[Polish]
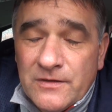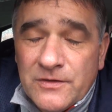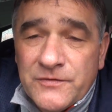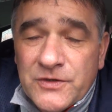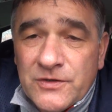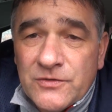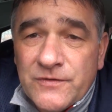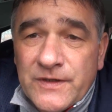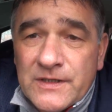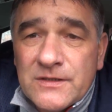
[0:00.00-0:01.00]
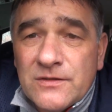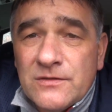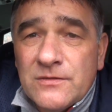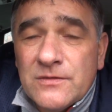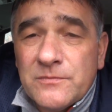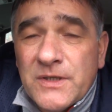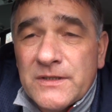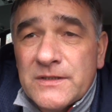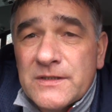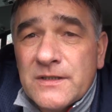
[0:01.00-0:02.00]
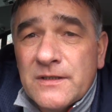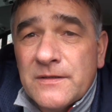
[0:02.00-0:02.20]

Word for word: No i w środę już wyjazd do Planicy.